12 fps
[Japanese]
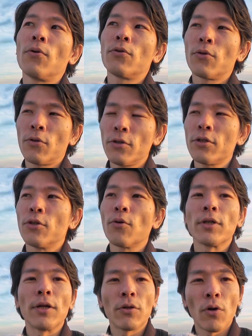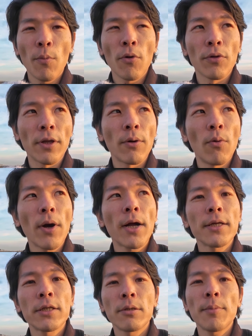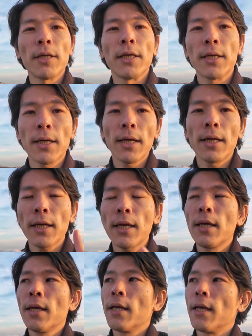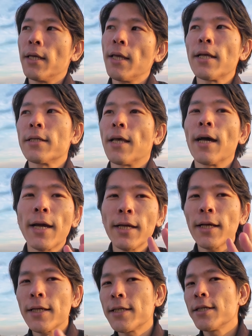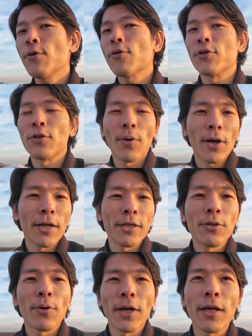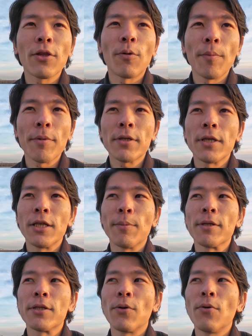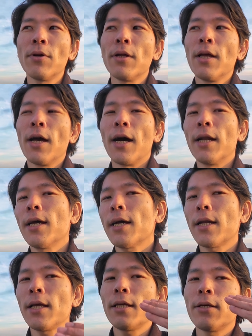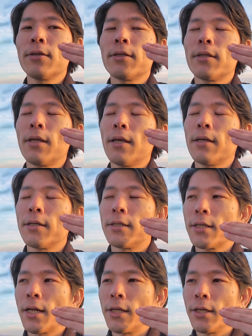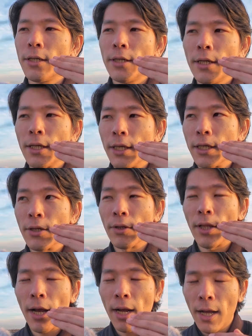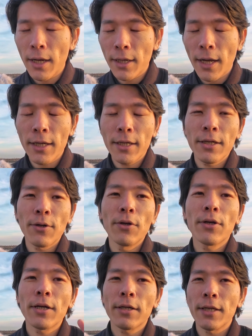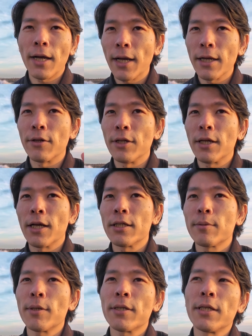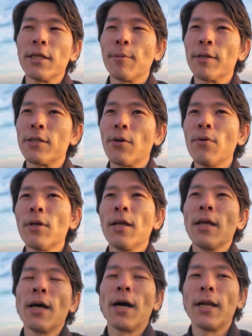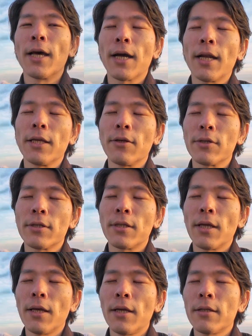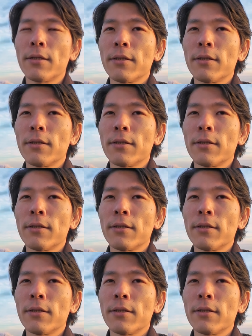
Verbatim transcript: ちょっとずつ良くなると思うので、お別れする前に一回だけ、いや、三回だけ深呼吸してお別れしようかなと思います。いきますよ。鼻から息を吸って口からゆっくり息を長く吐くこれを3回繰り返しますいきますよ鼻から息を吸って